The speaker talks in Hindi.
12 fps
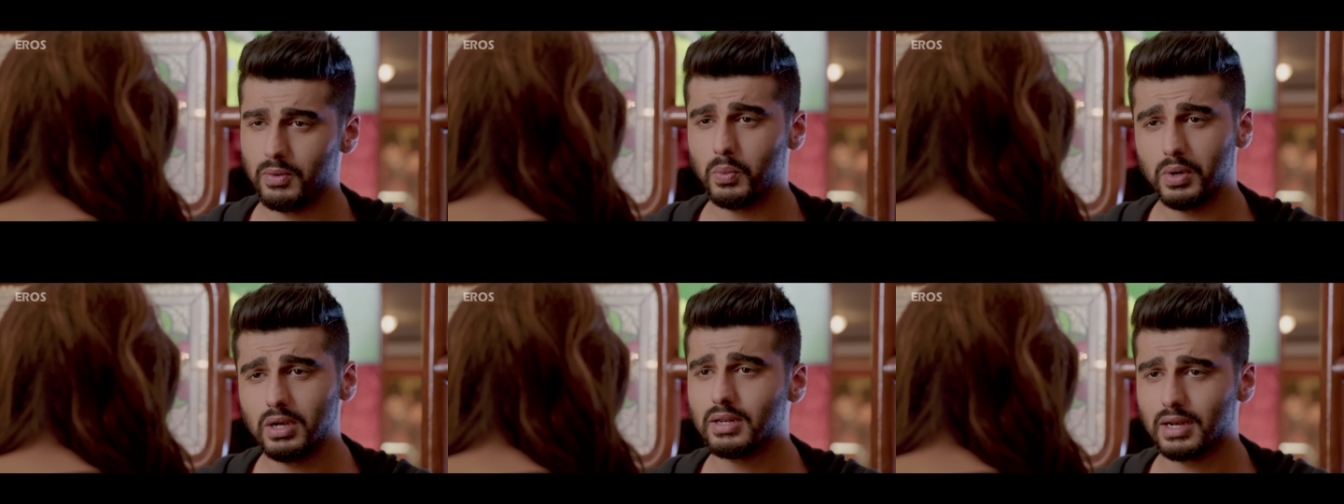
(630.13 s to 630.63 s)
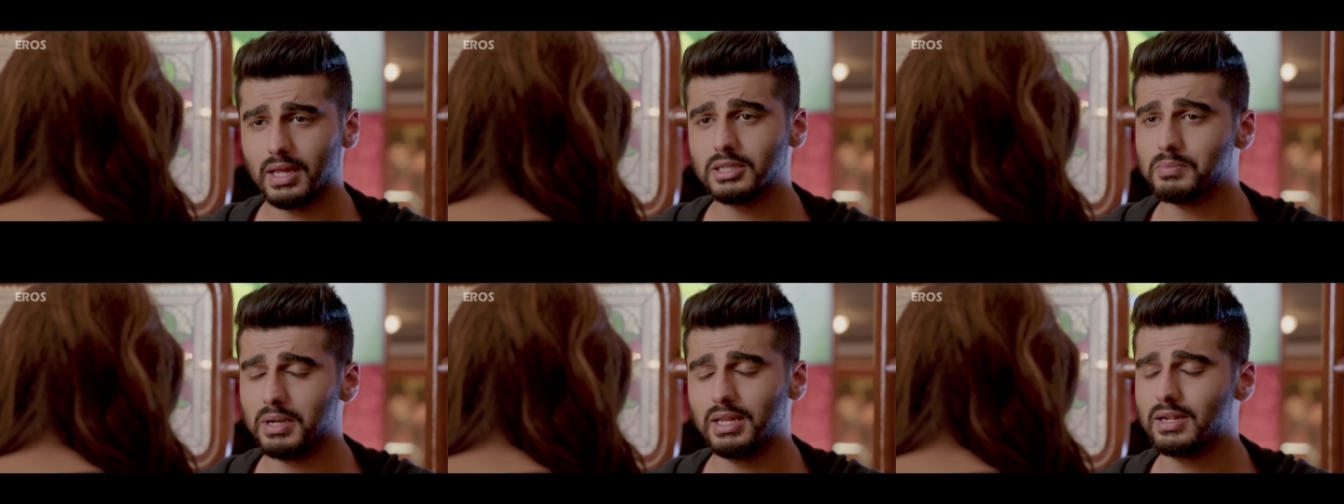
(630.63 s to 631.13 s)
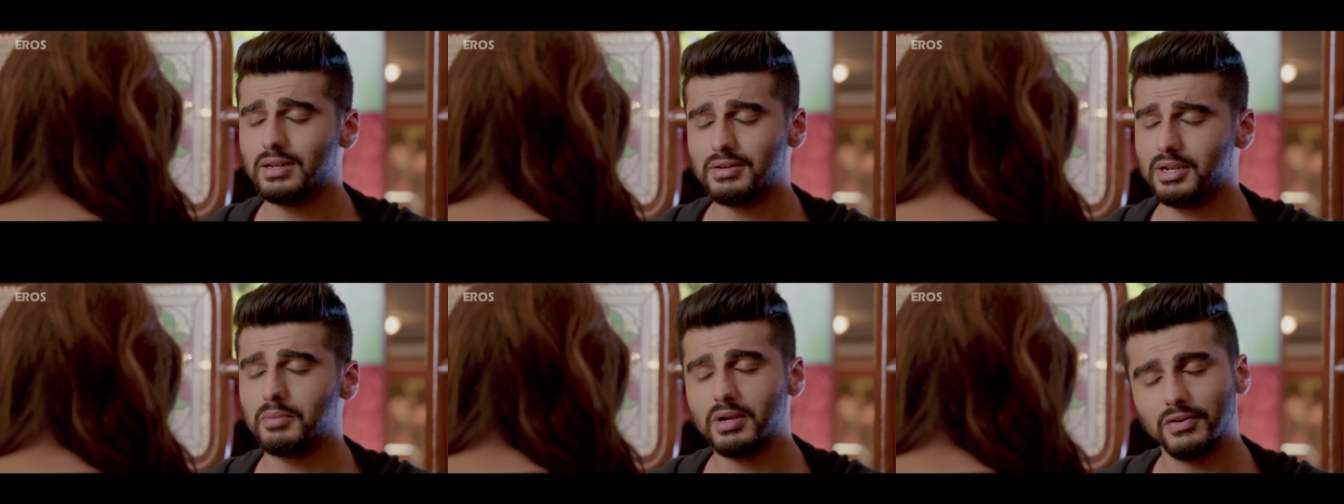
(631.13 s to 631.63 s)
मैं वर्ल्ड क्लास
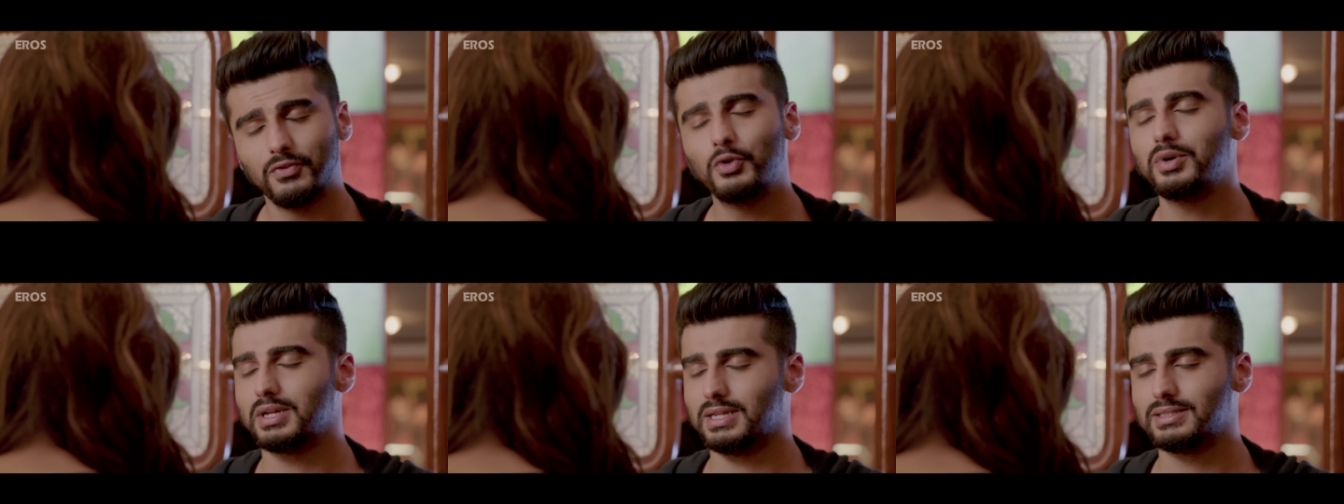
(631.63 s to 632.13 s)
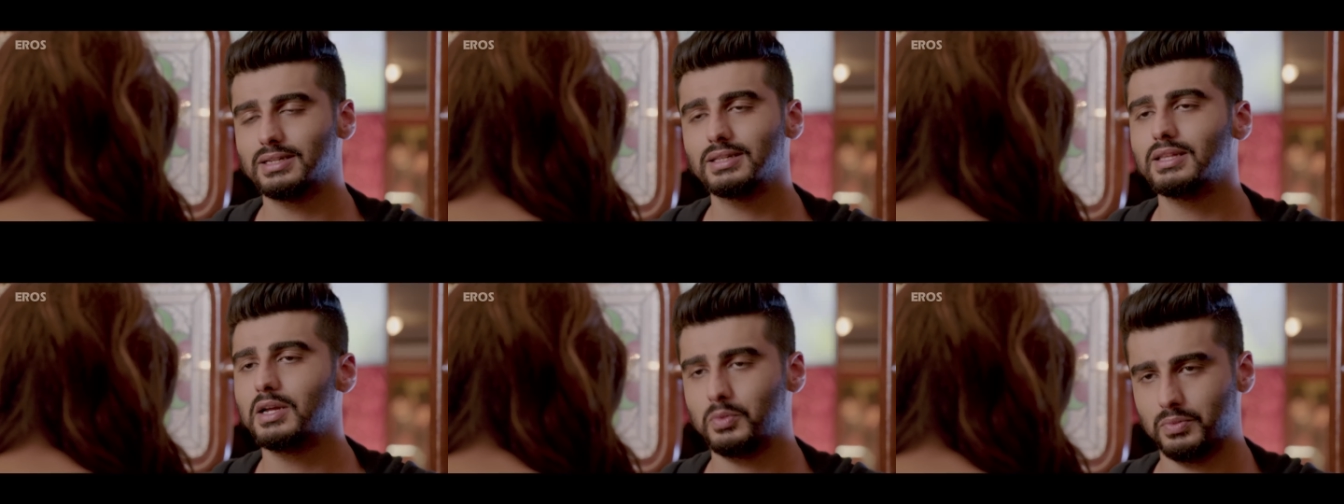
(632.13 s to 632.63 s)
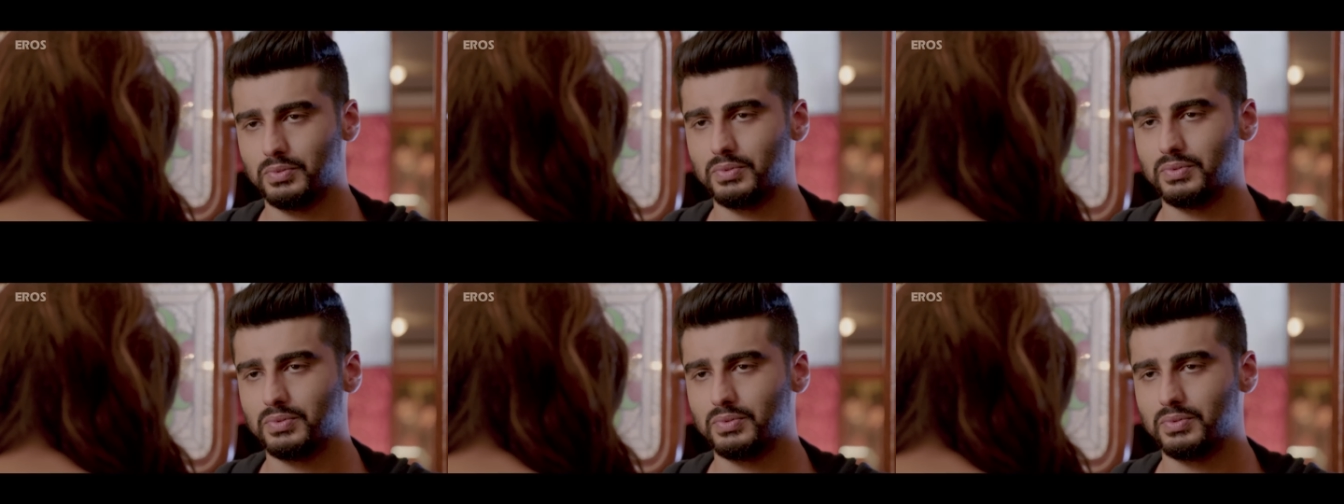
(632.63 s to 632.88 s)
मेडिकल ट्रीटमेंट अफोर्ड कर सकता